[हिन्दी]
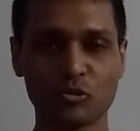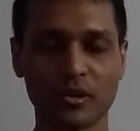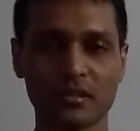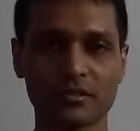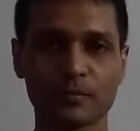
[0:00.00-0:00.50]

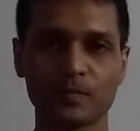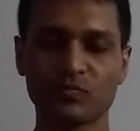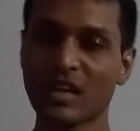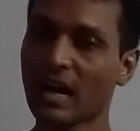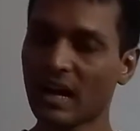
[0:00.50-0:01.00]
स्टूडेंट्स
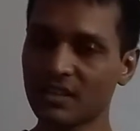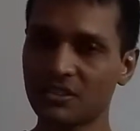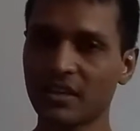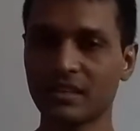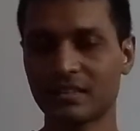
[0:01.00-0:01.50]
आज
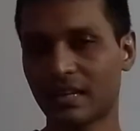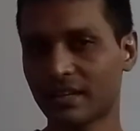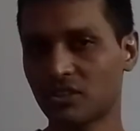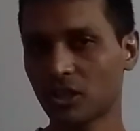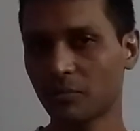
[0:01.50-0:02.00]
के इस
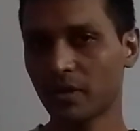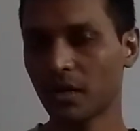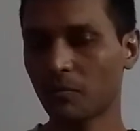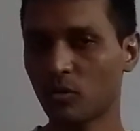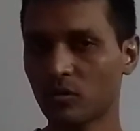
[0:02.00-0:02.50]
लेक्चर में
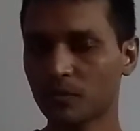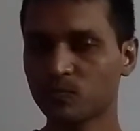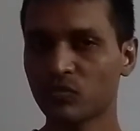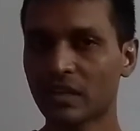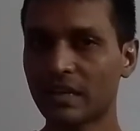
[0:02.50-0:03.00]
हम
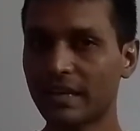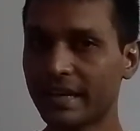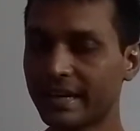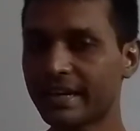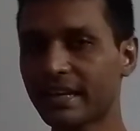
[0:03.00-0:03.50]
लोग
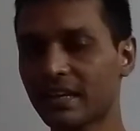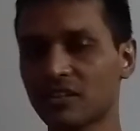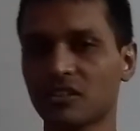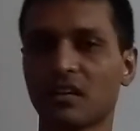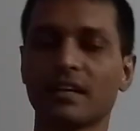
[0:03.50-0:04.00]

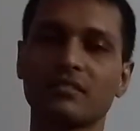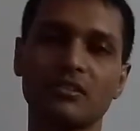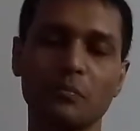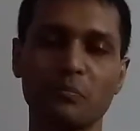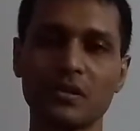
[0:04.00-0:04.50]
इंटीग्रेशन का एक
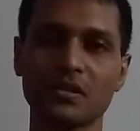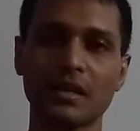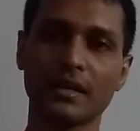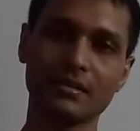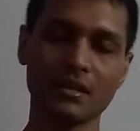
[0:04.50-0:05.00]
सिंपल
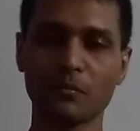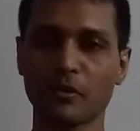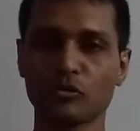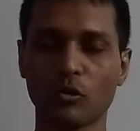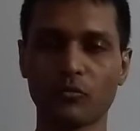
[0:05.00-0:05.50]
सा
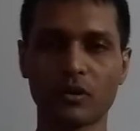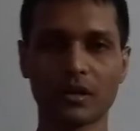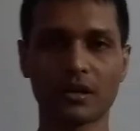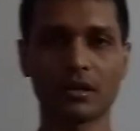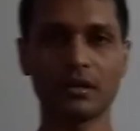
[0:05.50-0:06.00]
एग्जांपल सॉल्व
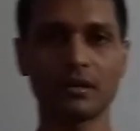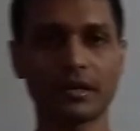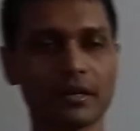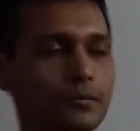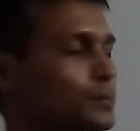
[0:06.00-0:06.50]
करेंगे
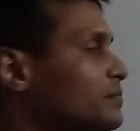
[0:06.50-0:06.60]
ठीक है